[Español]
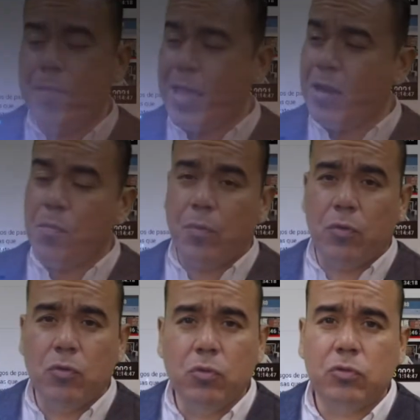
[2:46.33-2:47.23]
enviar el
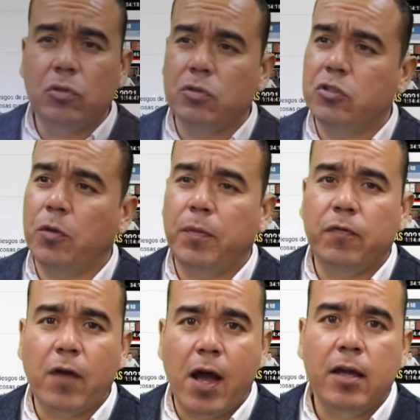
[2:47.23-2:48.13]
producto,
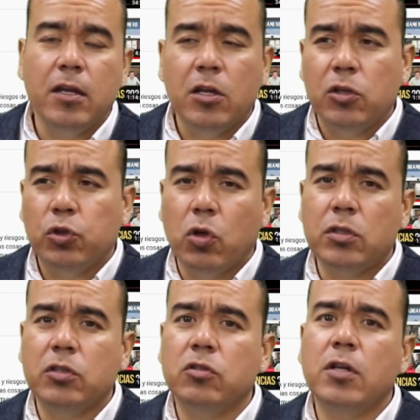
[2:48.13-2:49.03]
Shopify,
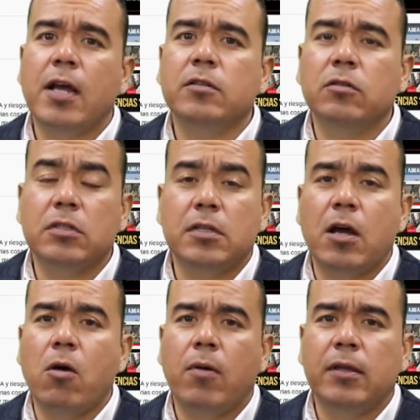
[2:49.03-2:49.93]
todos esos gastos, y
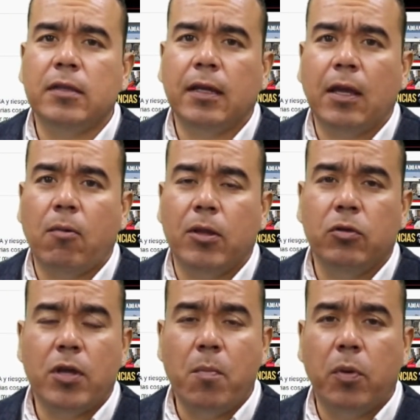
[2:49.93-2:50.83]
se dan cuenta que
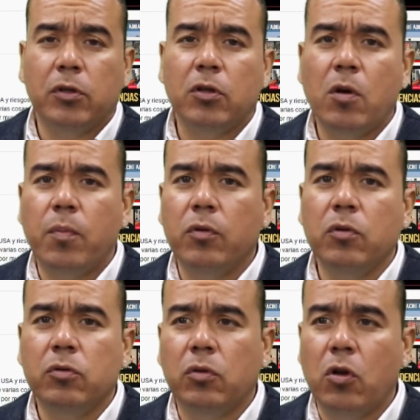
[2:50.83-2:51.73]
cuando ya importaron el
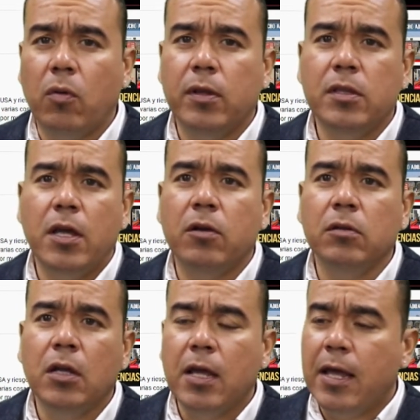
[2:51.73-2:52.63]
producto y lo
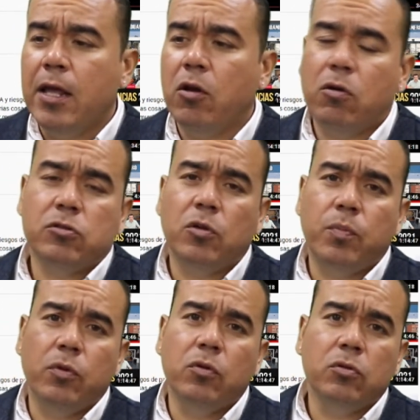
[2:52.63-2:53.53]
vendieron, el costo
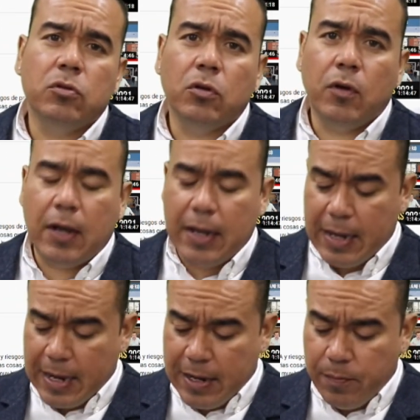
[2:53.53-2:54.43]
del producto
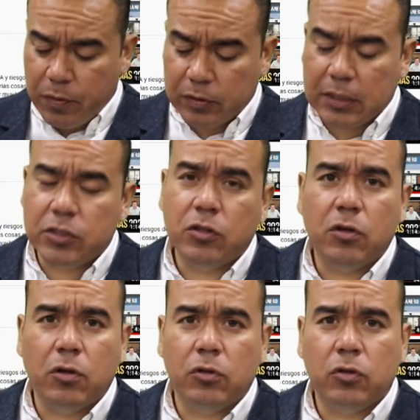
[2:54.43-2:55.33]
e
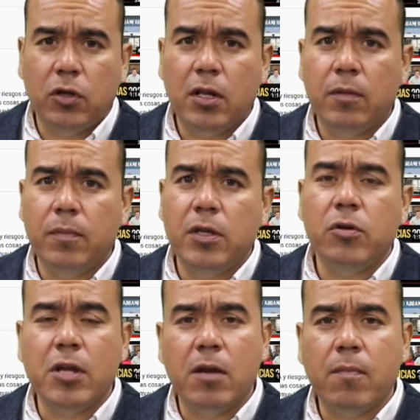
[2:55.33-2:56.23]
importación con todo el
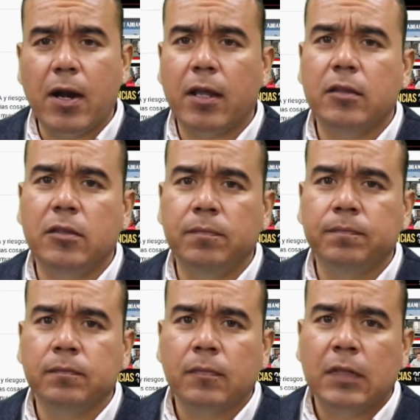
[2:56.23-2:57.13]
envío y el
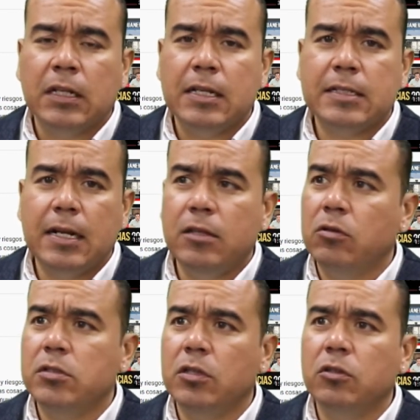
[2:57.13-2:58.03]
marketing le
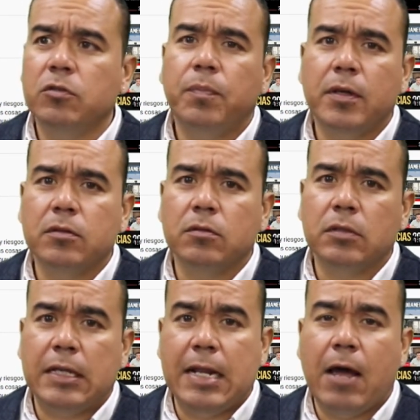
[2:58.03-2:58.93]
salen 200
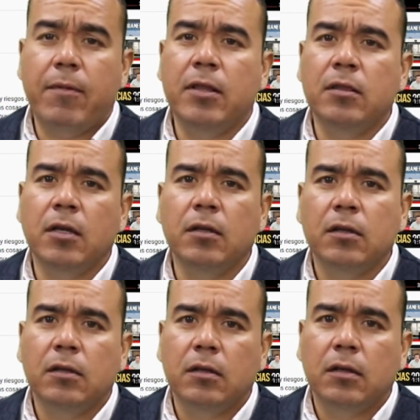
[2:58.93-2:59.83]
pesos y la venta,
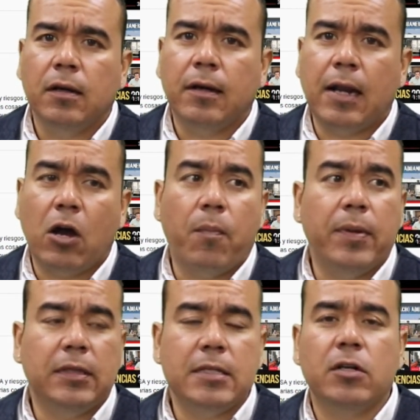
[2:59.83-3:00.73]
la
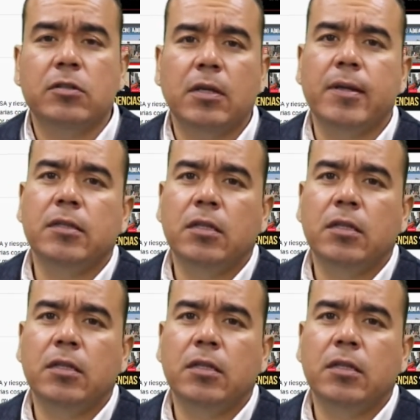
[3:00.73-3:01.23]
competencia lo está